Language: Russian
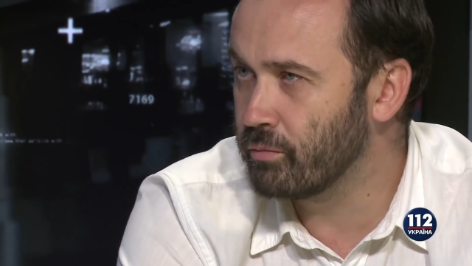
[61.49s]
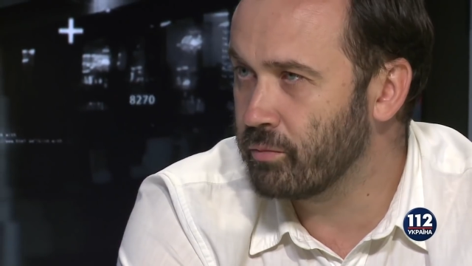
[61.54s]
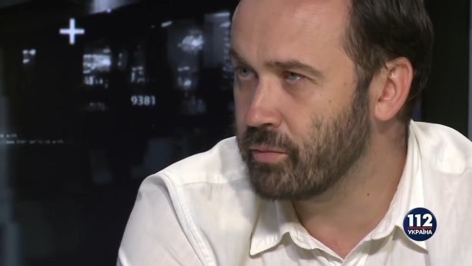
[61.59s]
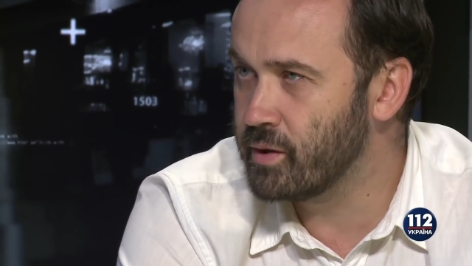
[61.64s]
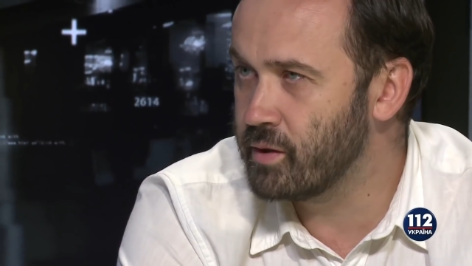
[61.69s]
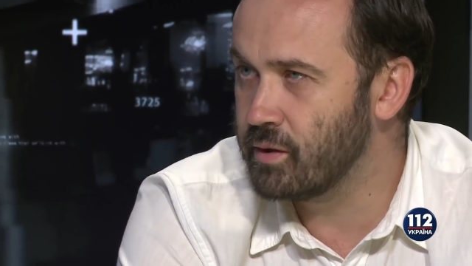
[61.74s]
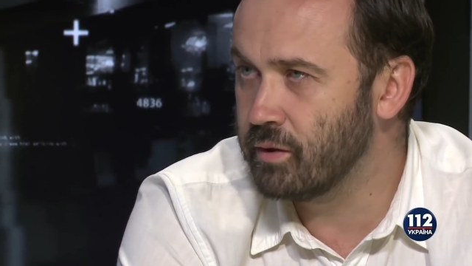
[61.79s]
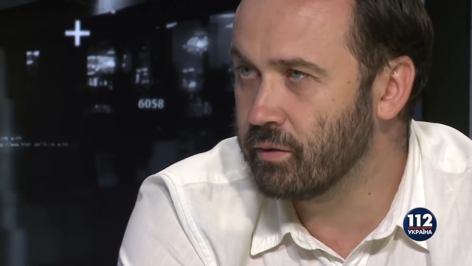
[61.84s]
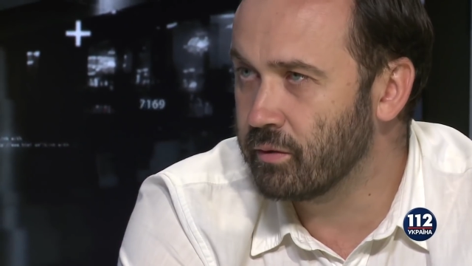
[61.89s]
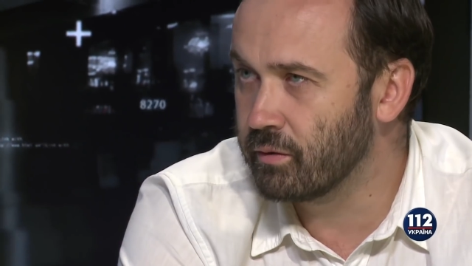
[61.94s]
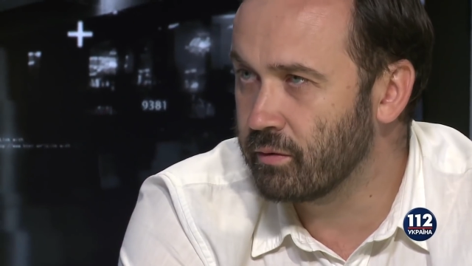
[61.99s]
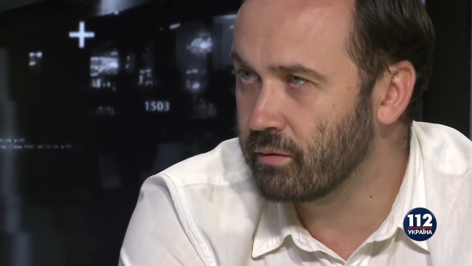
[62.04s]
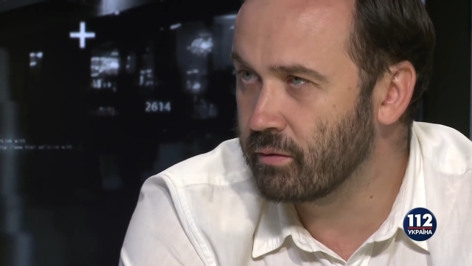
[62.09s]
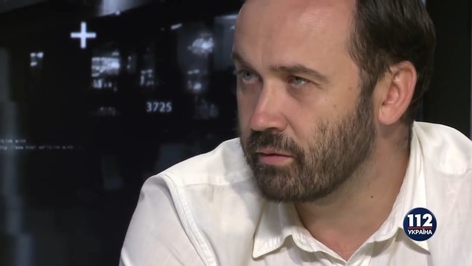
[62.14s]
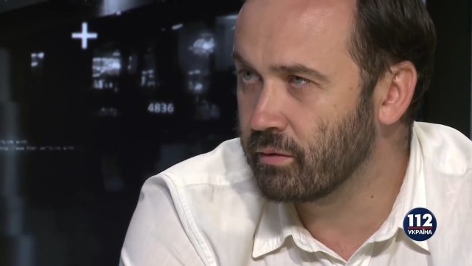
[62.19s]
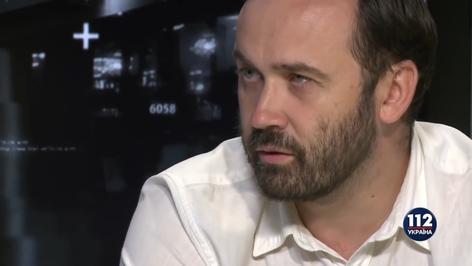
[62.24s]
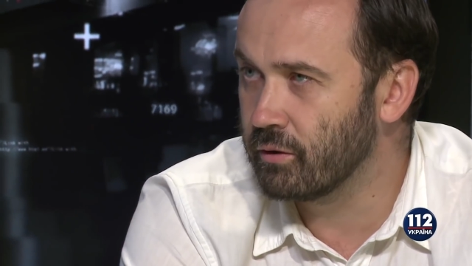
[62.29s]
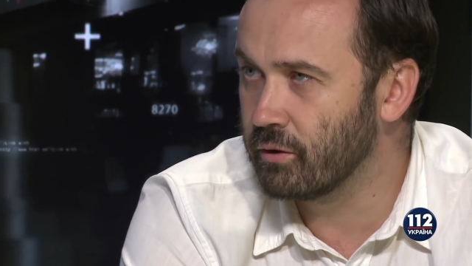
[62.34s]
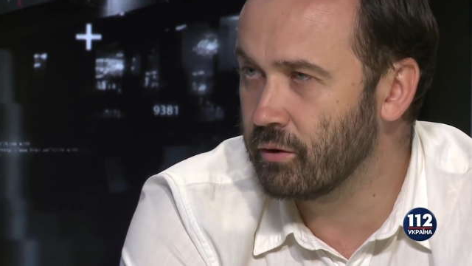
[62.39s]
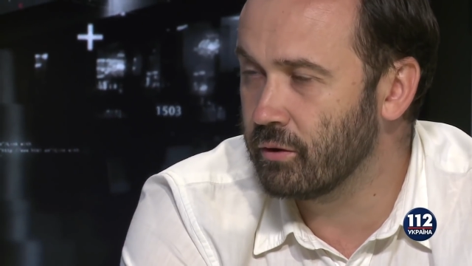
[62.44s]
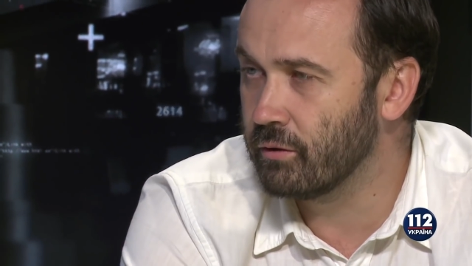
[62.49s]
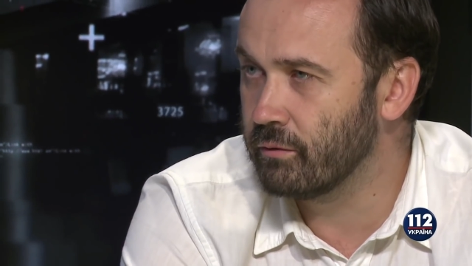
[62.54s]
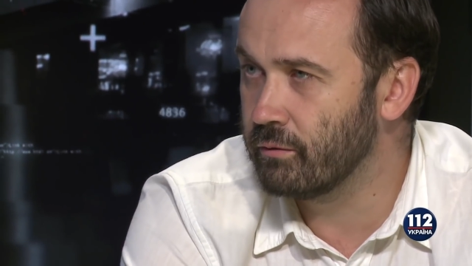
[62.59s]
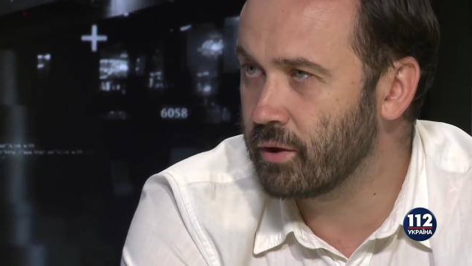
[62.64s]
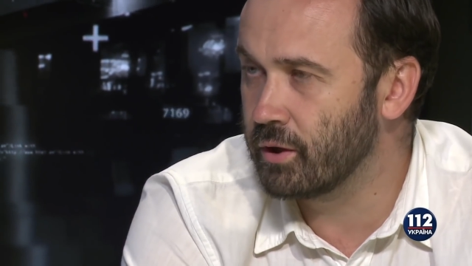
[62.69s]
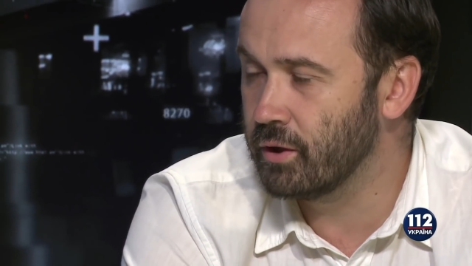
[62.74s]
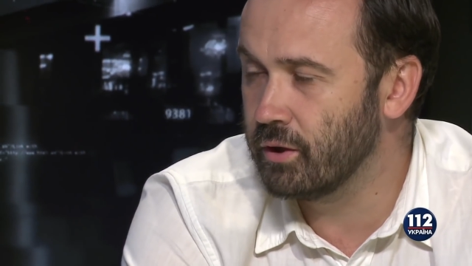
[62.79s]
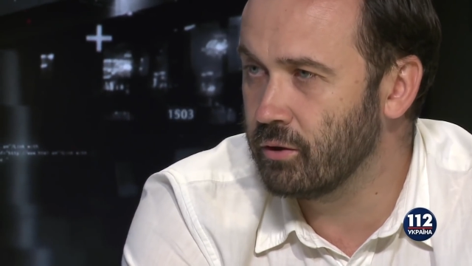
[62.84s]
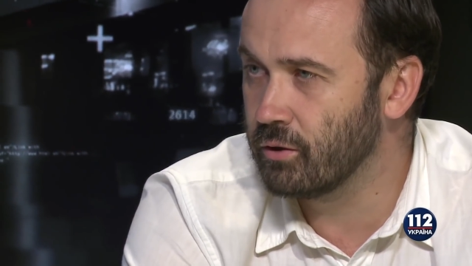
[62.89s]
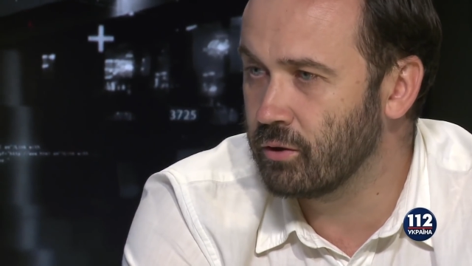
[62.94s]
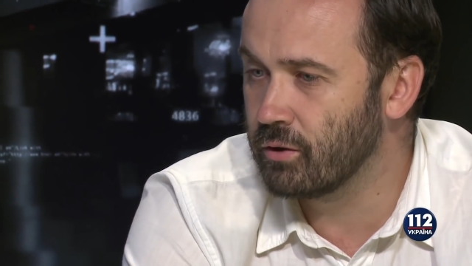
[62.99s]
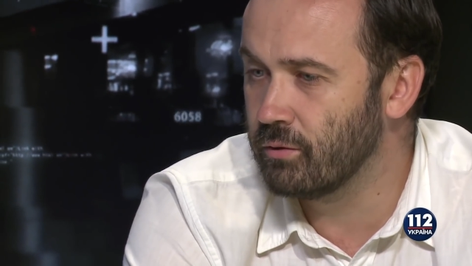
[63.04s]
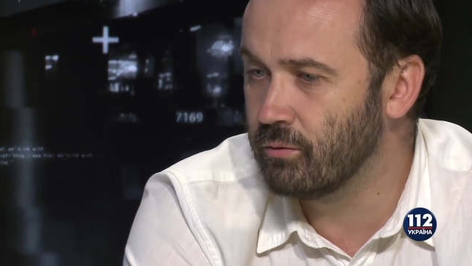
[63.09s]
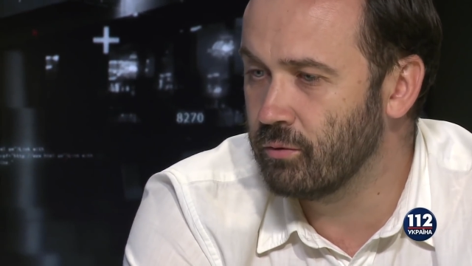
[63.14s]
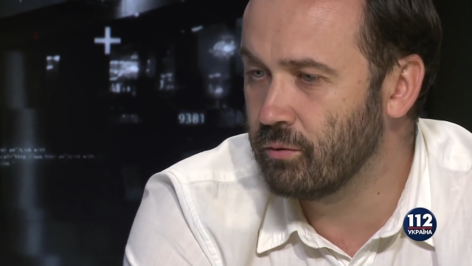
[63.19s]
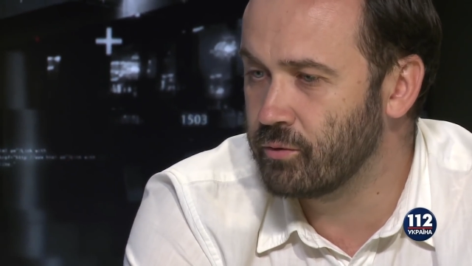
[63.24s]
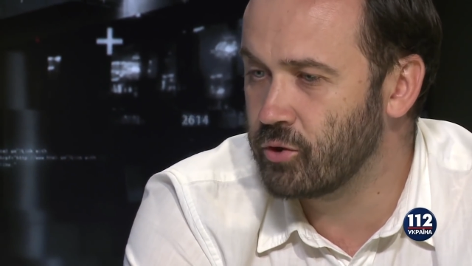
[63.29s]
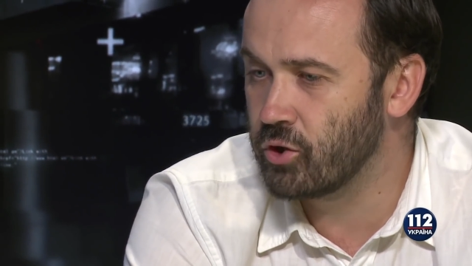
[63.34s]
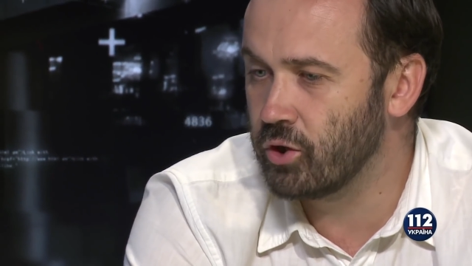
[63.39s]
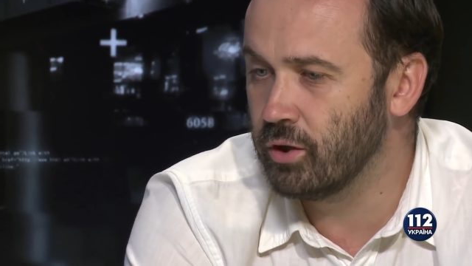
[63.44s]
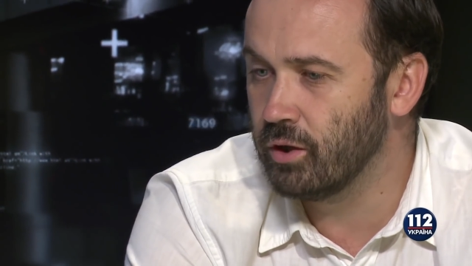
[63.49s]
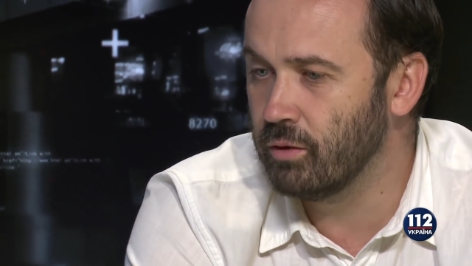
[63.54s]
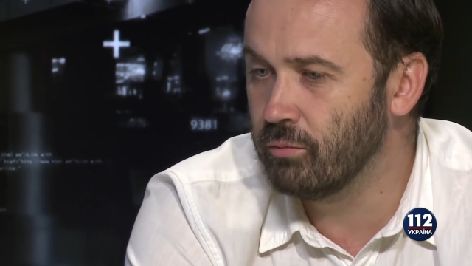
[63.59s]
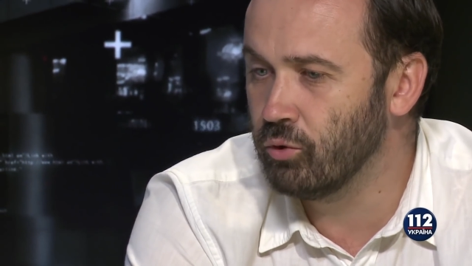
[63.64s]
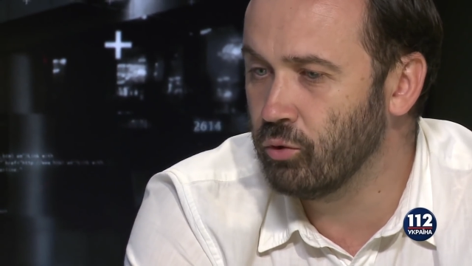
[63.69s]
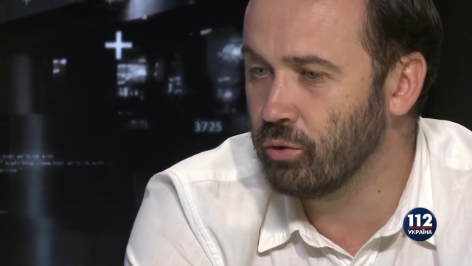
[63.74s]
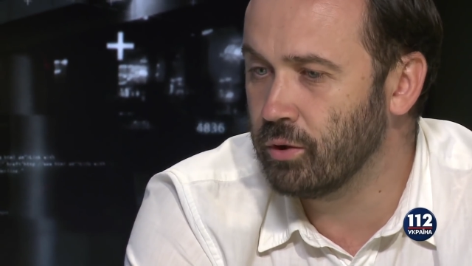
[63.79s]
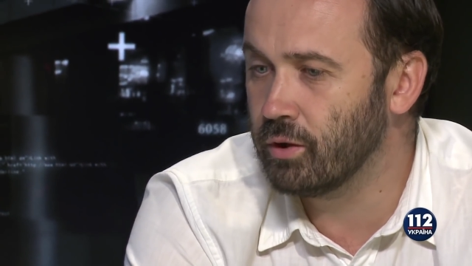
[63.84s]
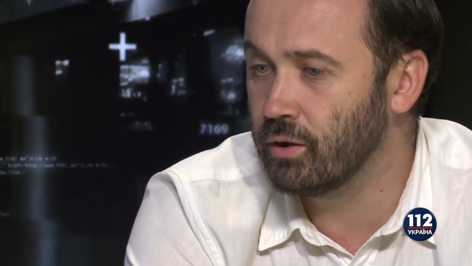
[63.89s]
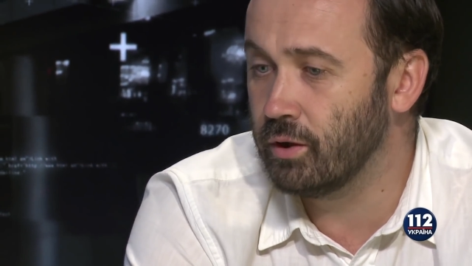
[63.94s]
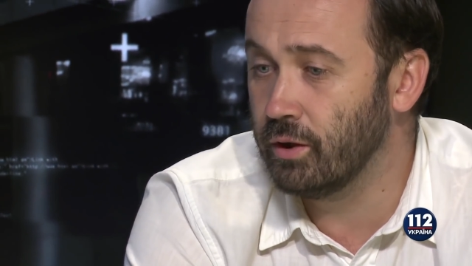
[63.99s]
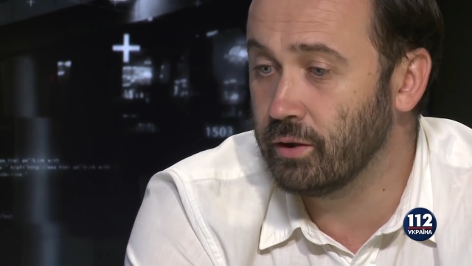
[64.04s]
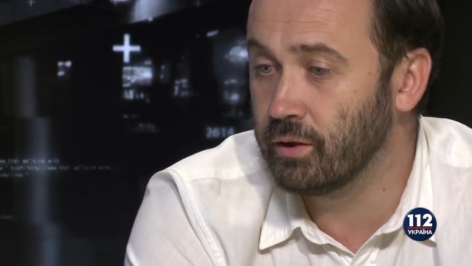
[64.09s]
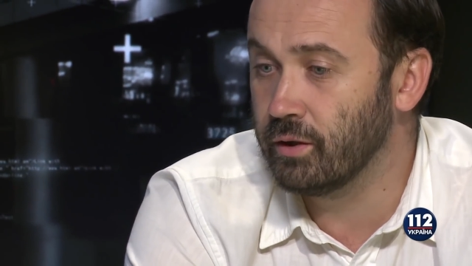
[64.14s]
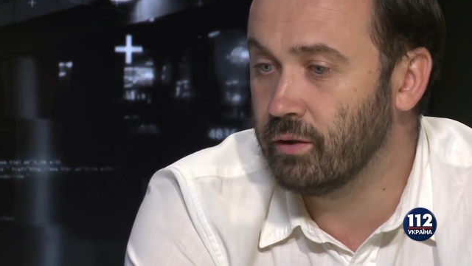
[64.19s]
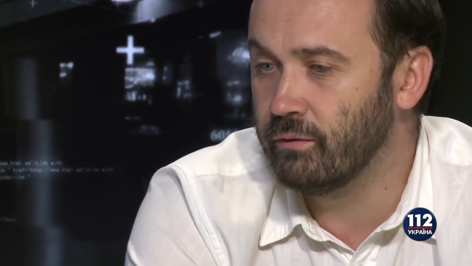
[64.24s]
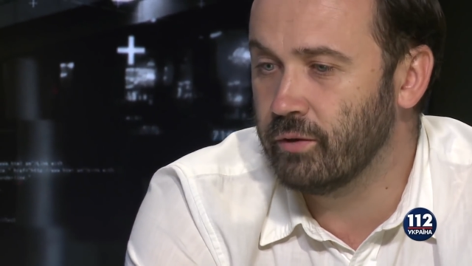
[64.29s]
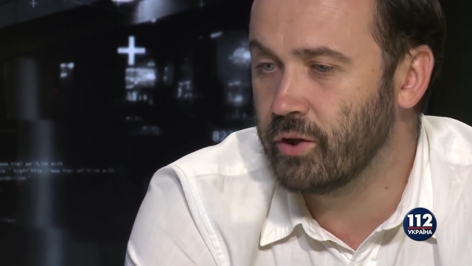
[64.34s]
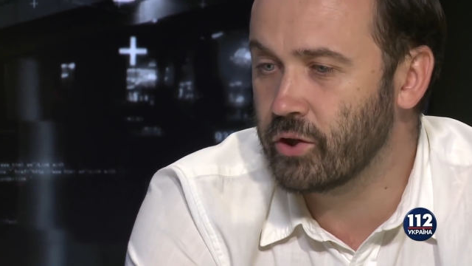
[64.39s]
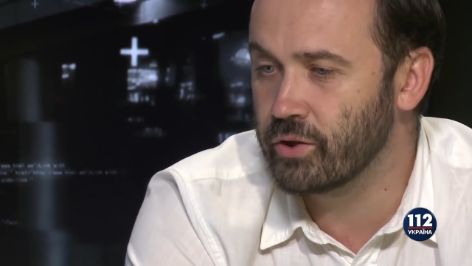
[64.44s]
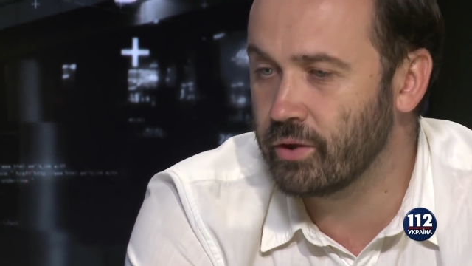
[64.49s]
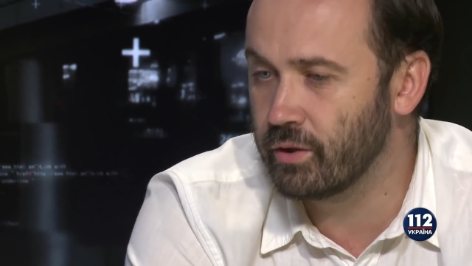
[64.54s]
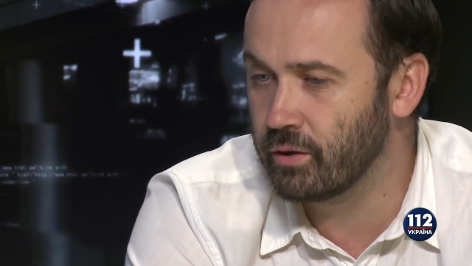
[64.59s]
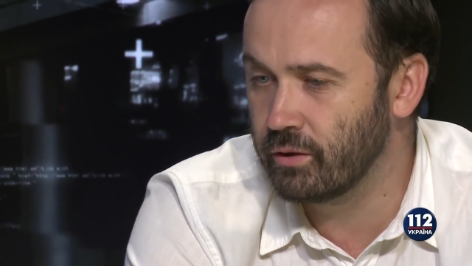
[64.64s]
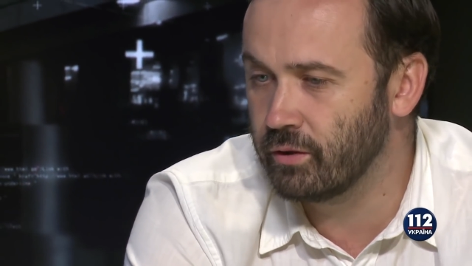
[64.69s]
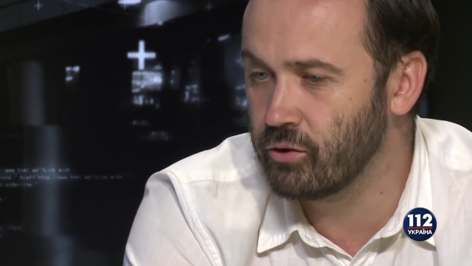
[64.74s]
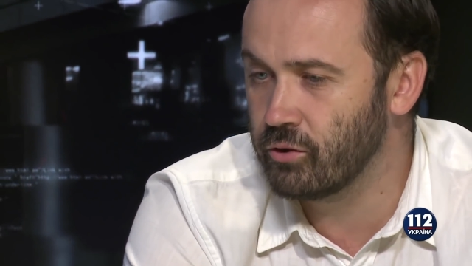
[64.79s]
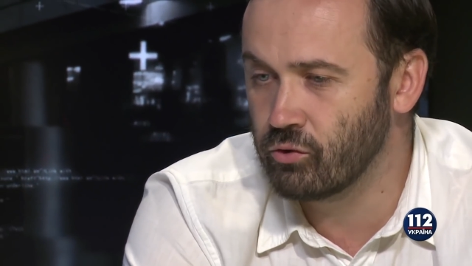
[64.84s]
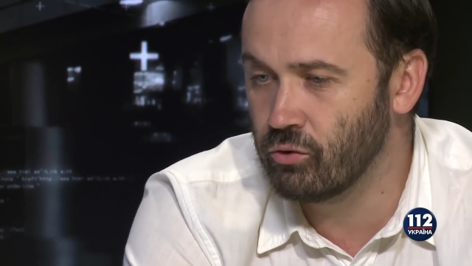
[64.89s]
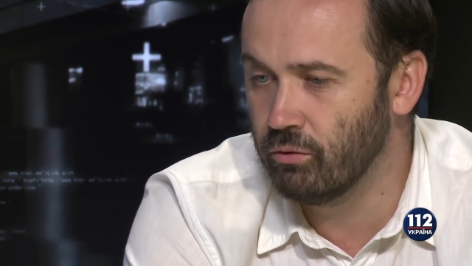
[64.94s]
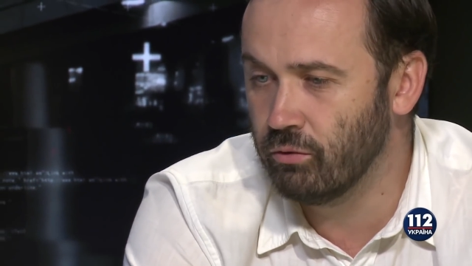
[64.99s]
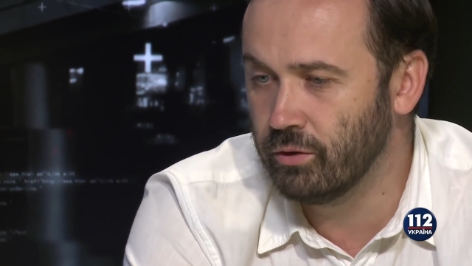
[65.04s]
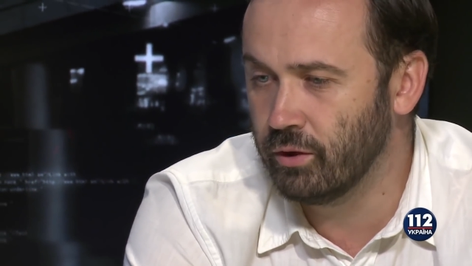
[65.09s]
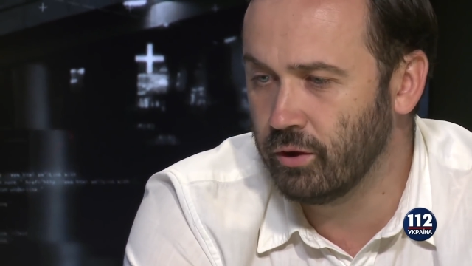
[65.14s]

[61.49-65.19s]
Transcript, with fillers: мстит э, Вороненкову в течение многих лет и дважды организовал